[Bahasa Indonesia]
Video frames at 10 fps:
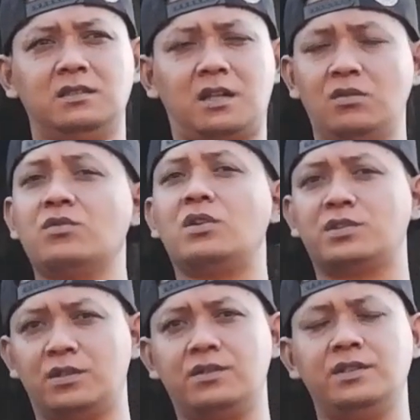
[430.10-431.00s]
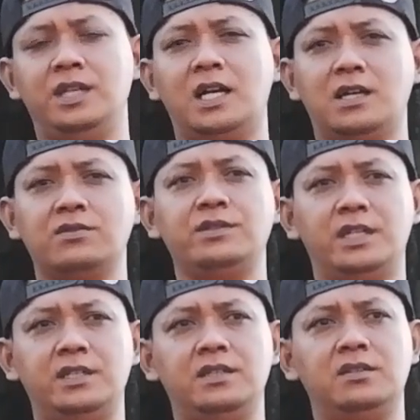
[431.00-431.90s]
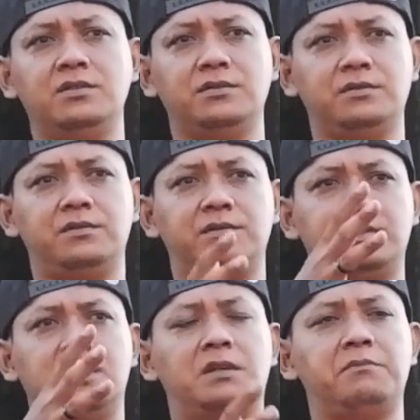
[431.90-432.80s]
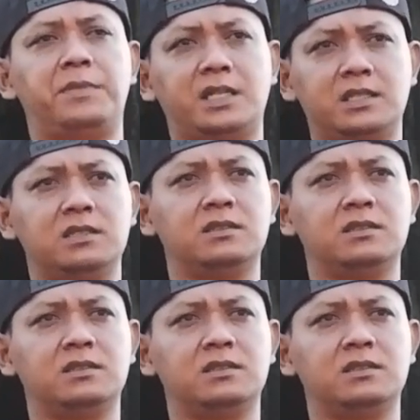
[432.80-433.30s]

relung kosong yang harusnya di situ tempat